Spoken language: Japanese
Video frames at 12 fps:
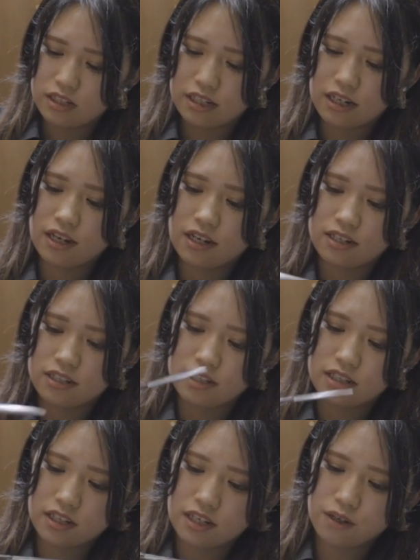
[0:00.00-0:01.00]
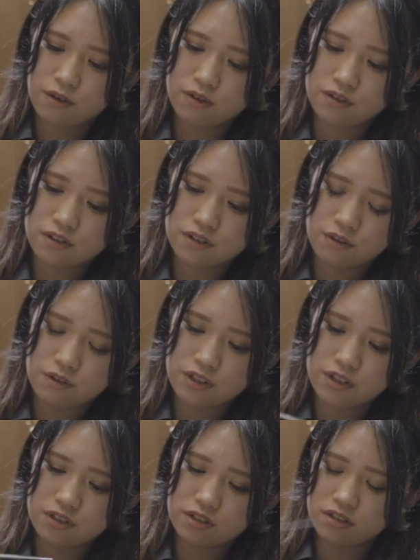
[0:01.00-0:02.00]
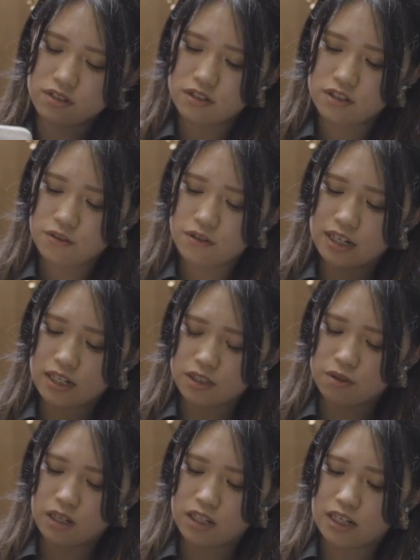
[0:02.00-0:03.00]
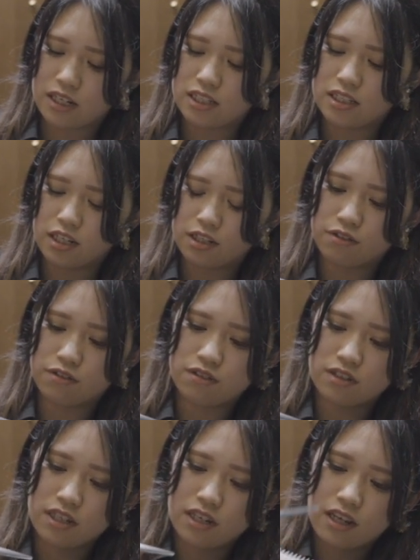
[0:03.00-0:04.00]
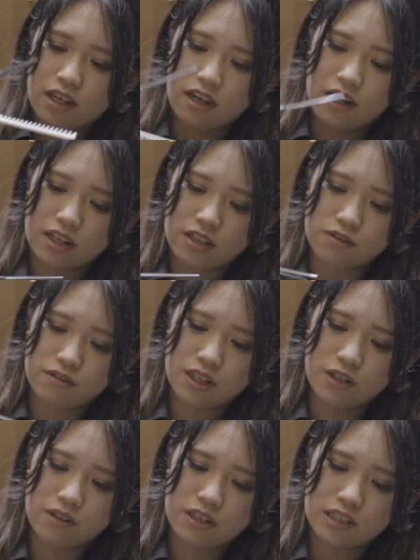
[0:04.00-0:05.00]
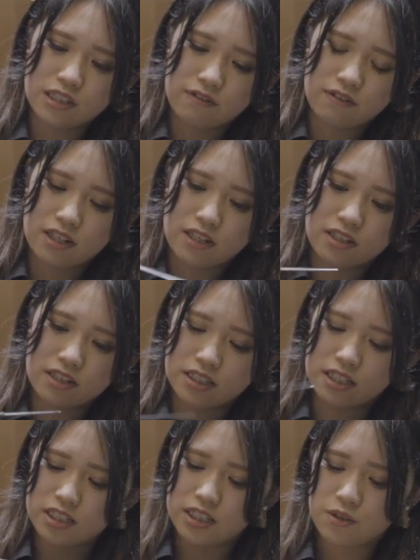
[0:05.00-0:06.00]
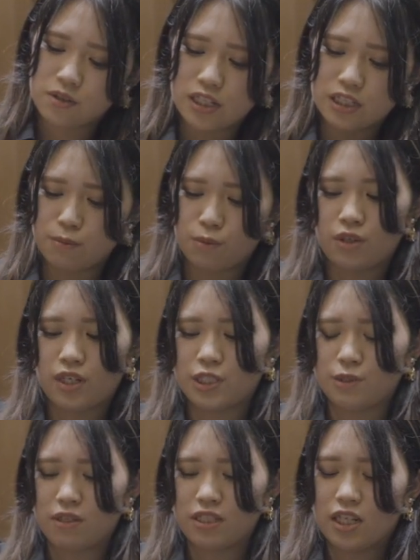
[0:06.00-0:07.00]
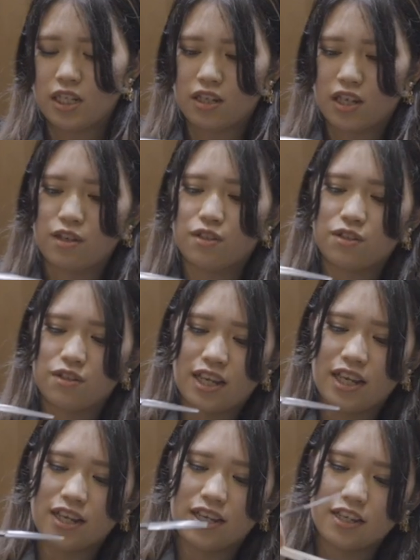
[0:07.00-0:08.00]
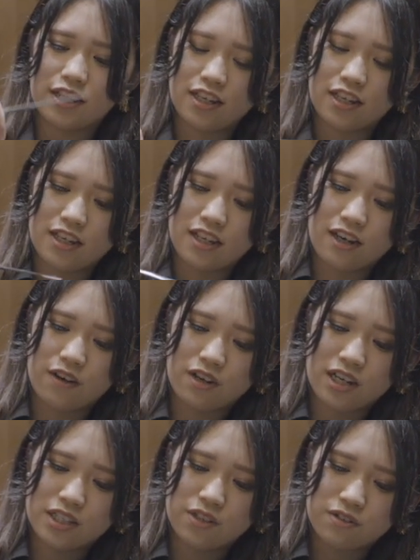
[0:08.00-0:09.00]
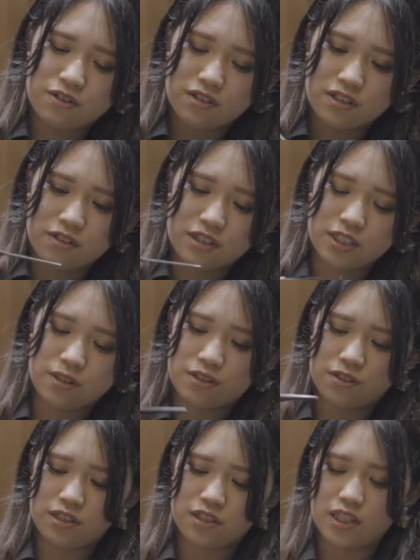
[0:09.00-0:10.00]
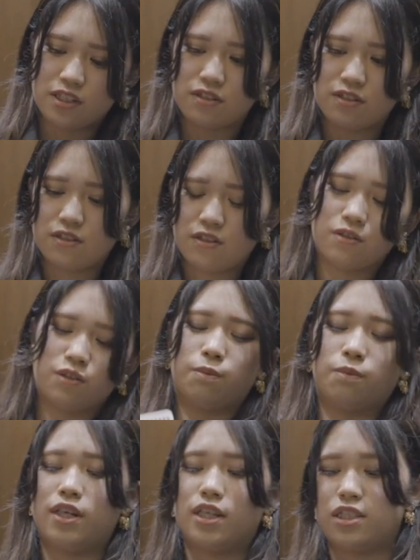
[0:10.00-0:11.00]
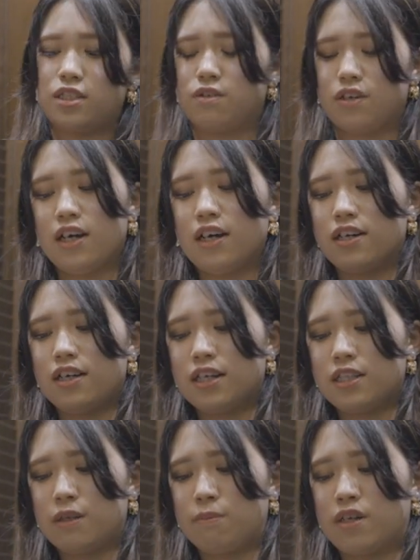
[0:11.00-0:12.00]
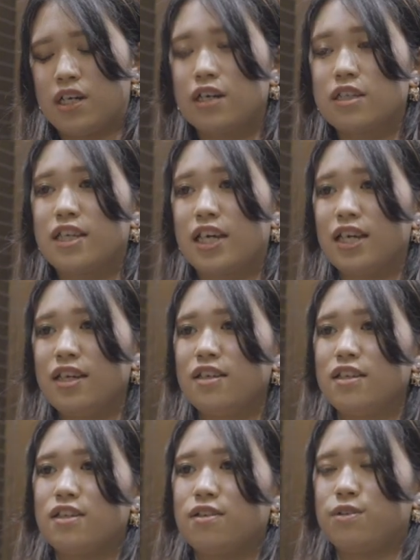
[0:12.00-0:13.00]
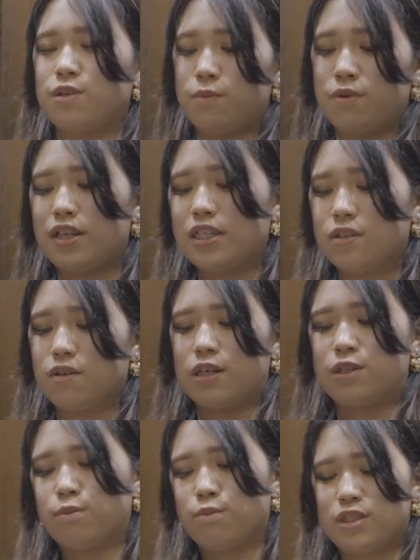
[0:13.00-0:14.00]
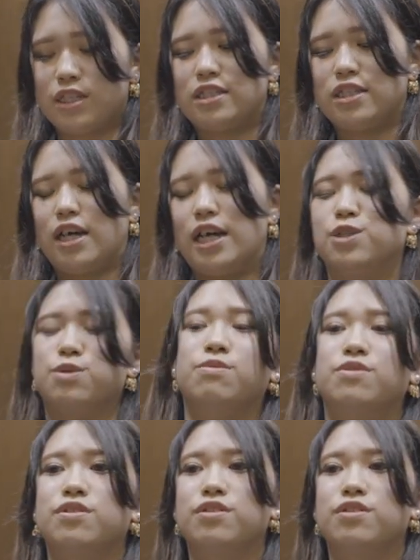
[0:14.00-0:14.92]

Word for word: が基本こういう業界って取れないんですけどあのヒロ銀座は全然土日もお休みいただけるので他のお仕事してるお友達とかあとはもう学生のお友達とかとも全然遊ぶ